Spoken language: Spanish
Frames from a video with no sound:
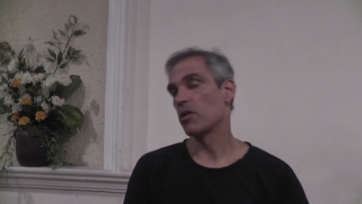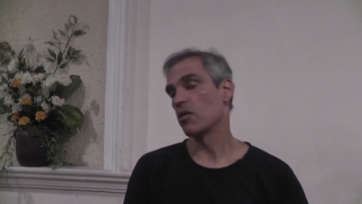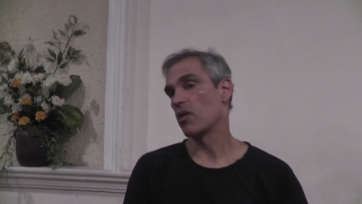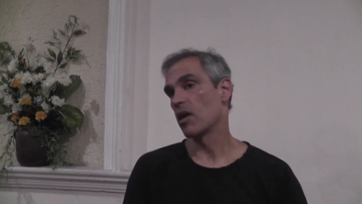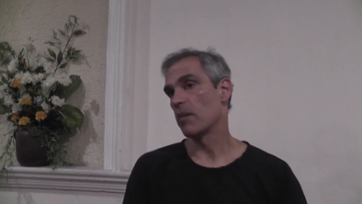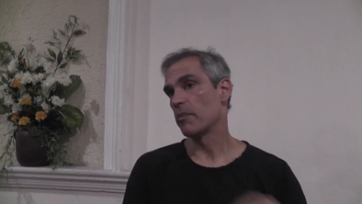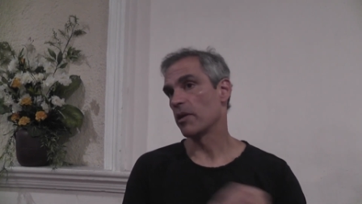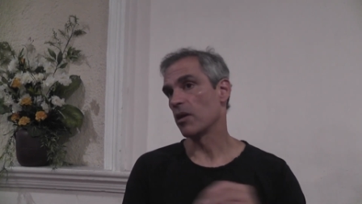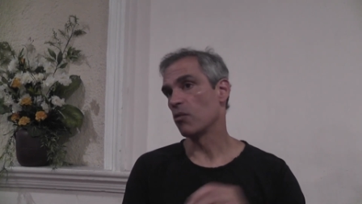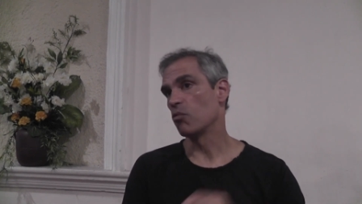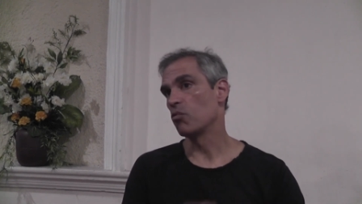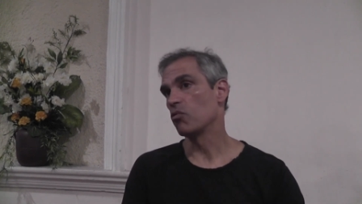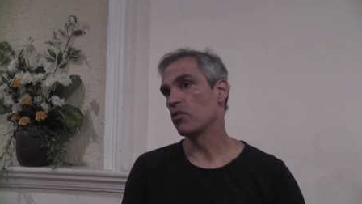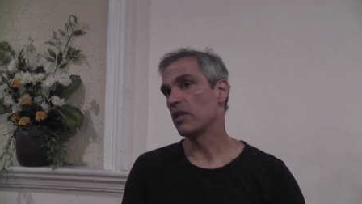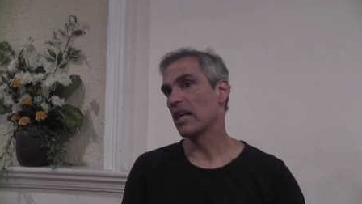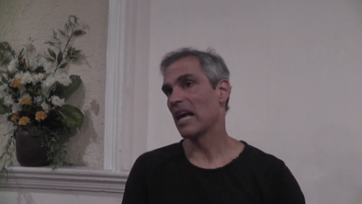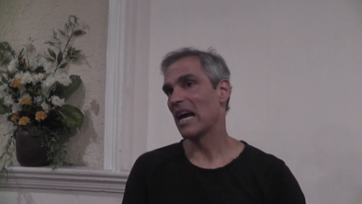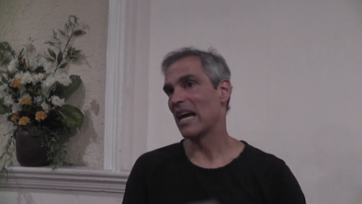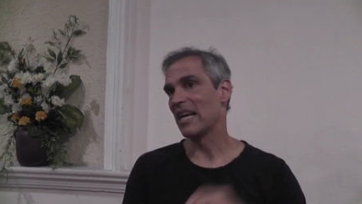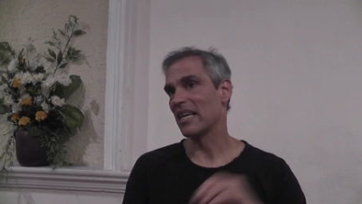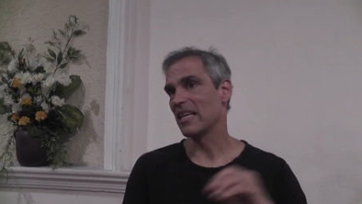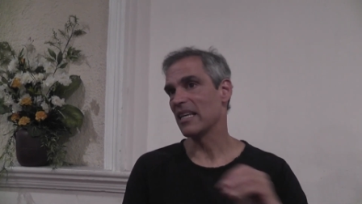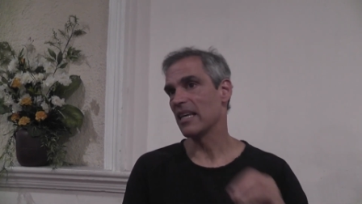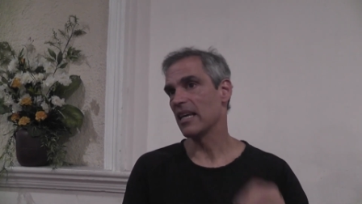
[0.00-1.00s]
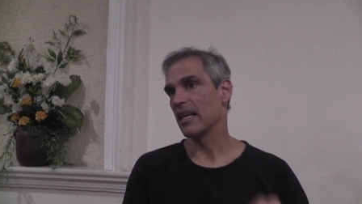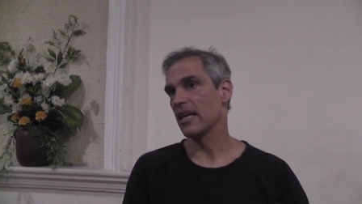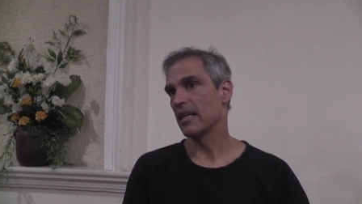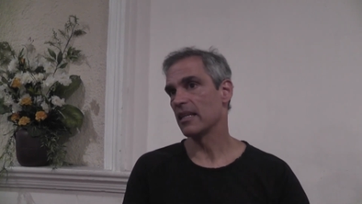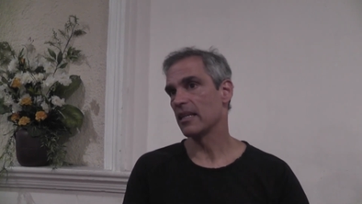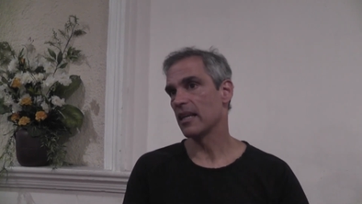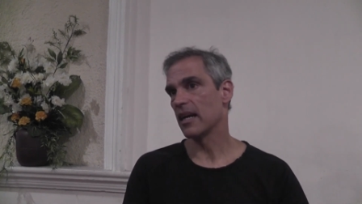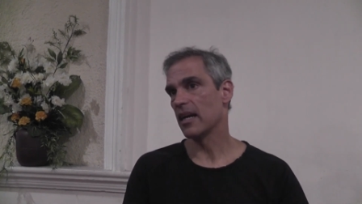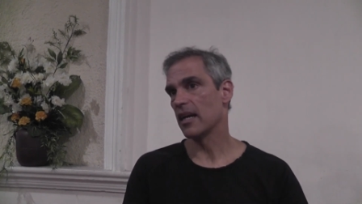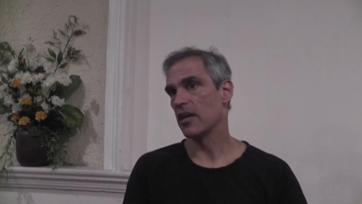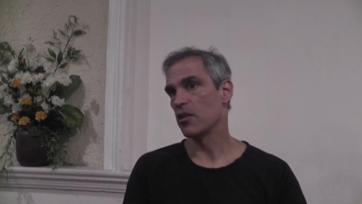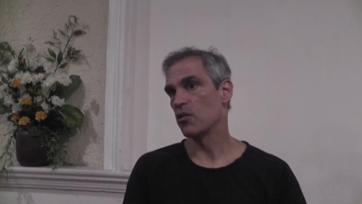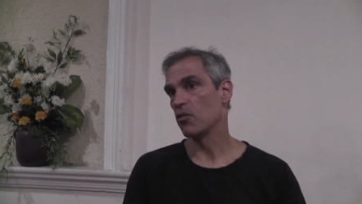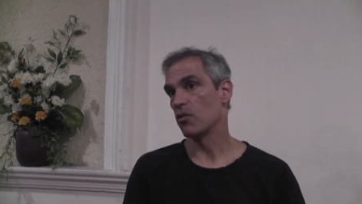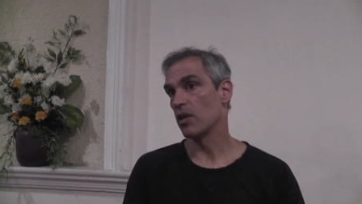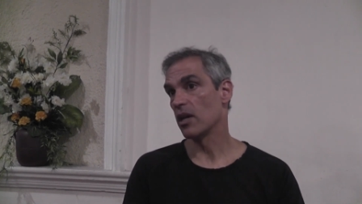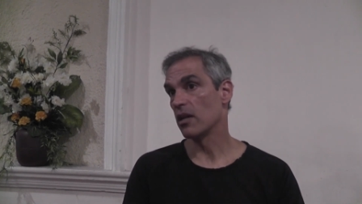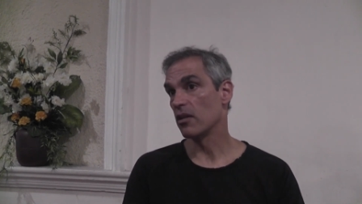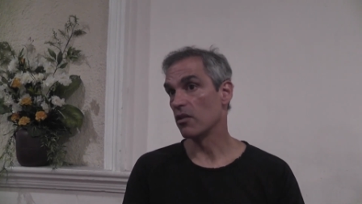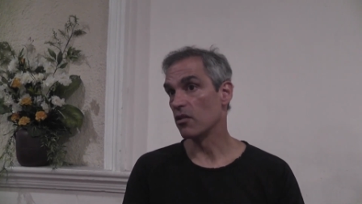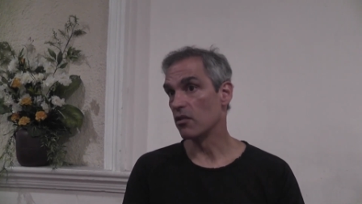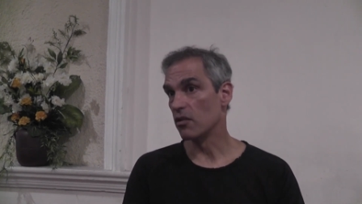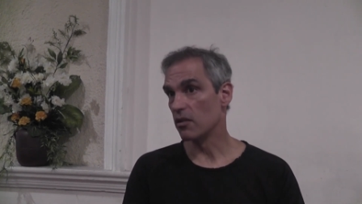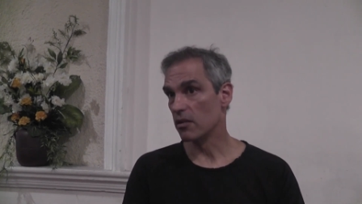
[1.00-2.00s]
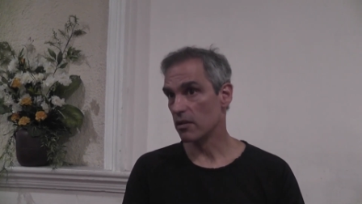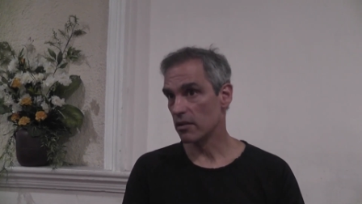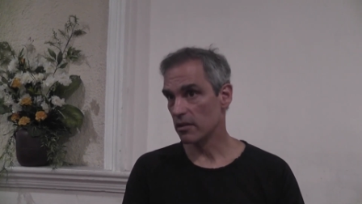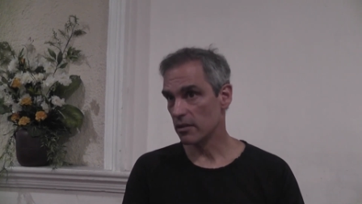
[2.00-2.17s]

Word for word: pero la pregunta es a quién están ayudando.